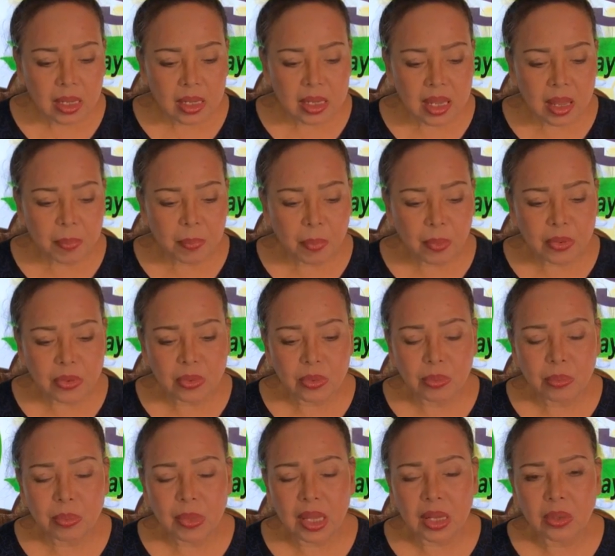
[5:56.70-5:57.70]
Kaya po
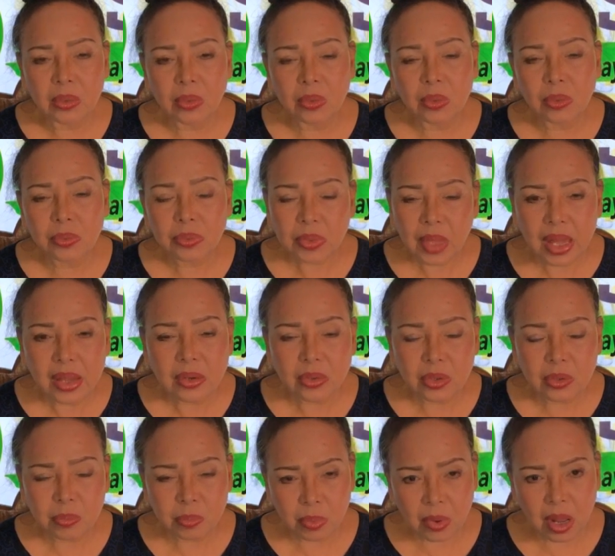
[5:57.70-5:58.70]
yung merong
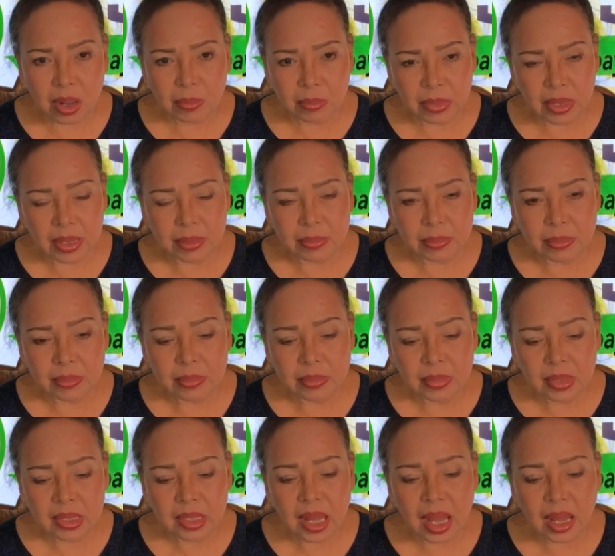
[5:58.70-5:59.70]
thyroid problem,
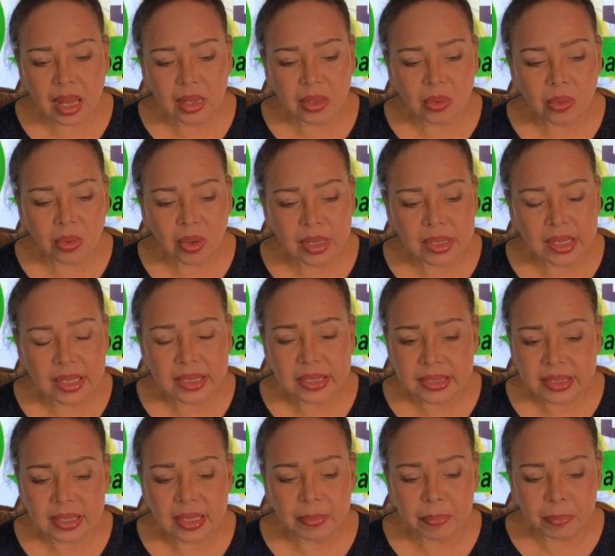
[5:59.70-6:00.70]
nagkakaroon ka ng
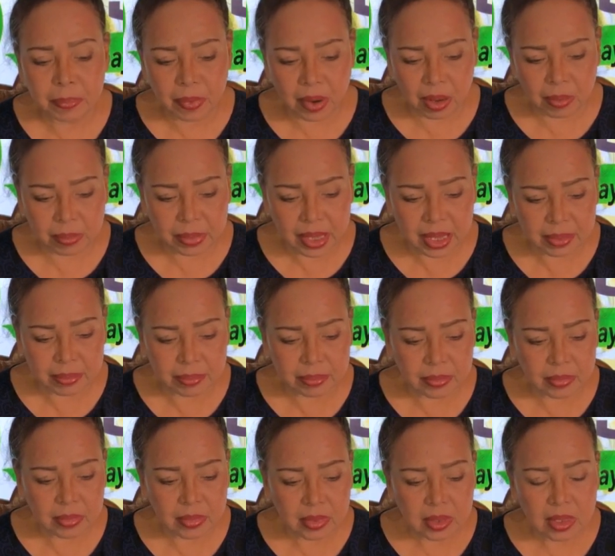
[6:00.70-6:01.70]
sleep problem.